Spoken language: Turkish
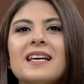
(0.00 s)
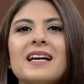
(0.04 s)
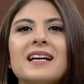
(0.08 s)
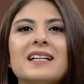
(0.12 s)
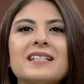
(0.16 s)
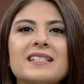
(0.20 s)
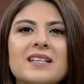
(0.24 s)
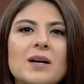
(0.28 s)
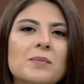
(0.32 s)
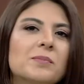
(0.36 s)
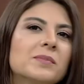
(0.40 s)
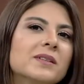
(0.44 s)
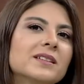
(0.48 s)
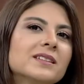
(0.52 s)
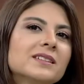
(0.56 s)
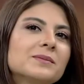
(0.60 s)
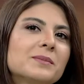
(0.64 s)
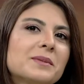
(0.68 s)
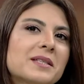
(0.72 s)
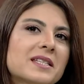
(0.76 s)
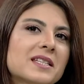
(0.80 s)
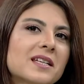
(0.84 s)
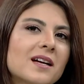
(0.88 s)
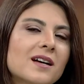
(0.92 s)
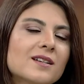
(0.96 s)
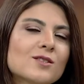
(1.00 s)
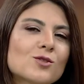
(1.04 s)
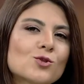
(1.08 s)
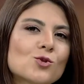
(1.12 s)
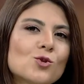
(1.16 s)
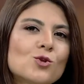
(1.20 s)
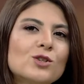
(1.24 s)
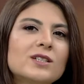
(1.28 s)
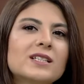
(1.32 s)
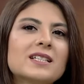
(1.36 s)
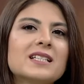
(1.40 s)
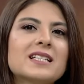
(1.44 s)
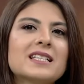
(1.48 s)
hesaplarımızdan
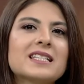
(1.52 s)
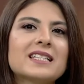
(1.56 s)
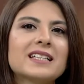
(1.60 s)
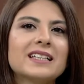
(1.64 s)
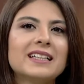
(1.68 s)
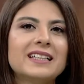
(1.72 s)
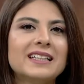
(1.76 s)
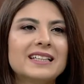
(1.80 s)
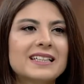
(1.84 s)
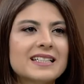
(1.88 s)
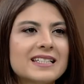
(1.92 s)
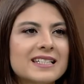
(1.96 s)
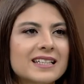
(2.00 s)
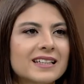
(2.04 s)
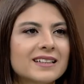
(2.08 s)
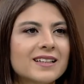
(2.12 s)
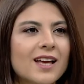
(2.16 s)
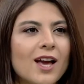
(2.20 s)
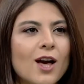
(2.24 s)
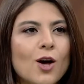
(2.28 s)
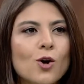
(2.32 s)
sorularınızı iletin.